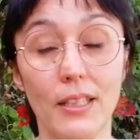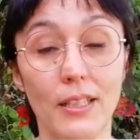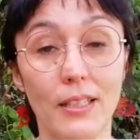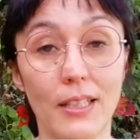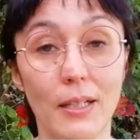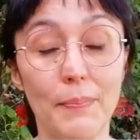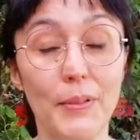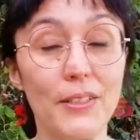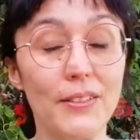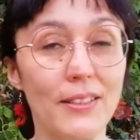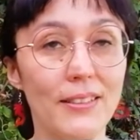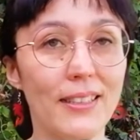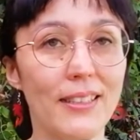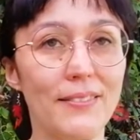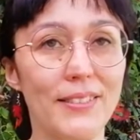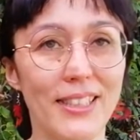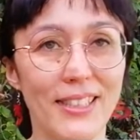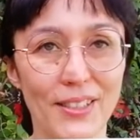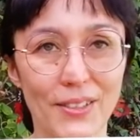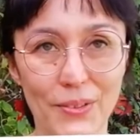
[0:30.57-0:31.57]
n'a pas cette
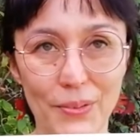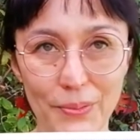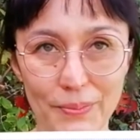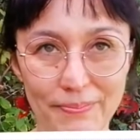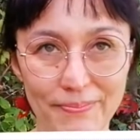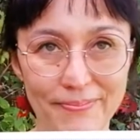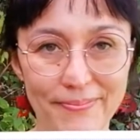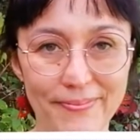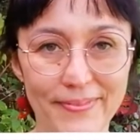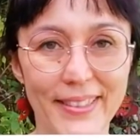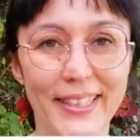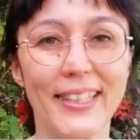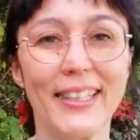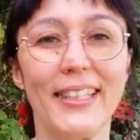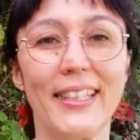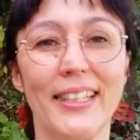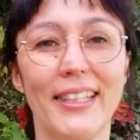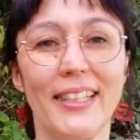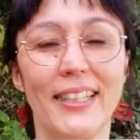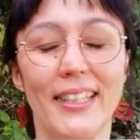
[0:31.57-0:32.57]
révélation.
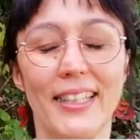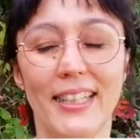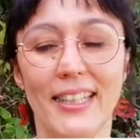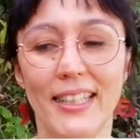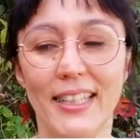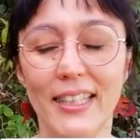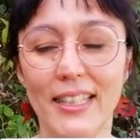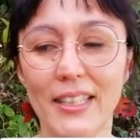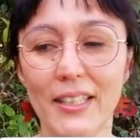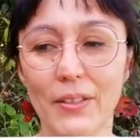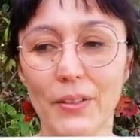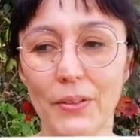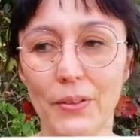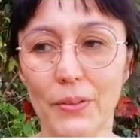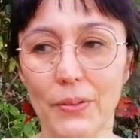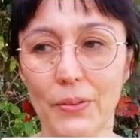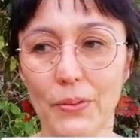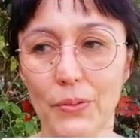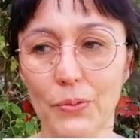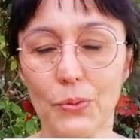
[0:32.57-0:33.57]
Et
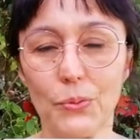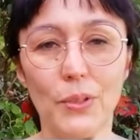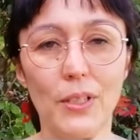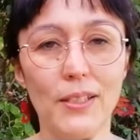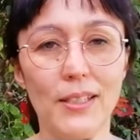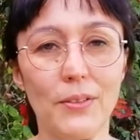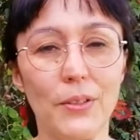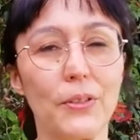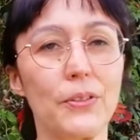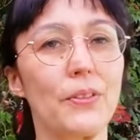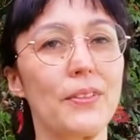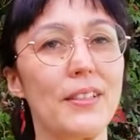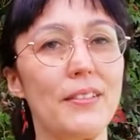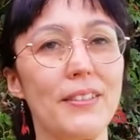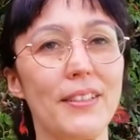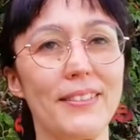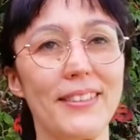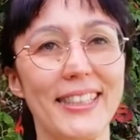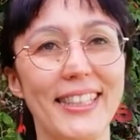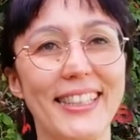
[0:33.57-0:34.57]
du coup, elle est orientée
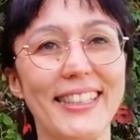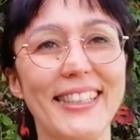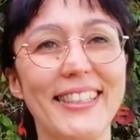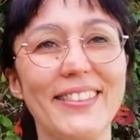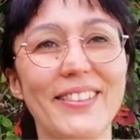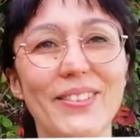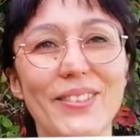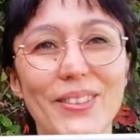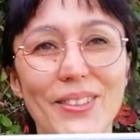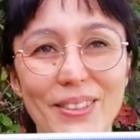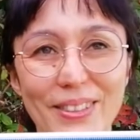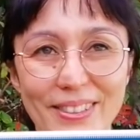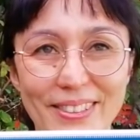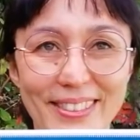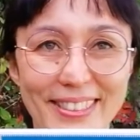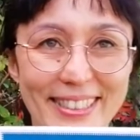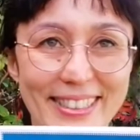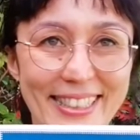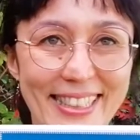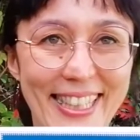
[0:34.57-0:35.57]
vers une carrière de danseuse.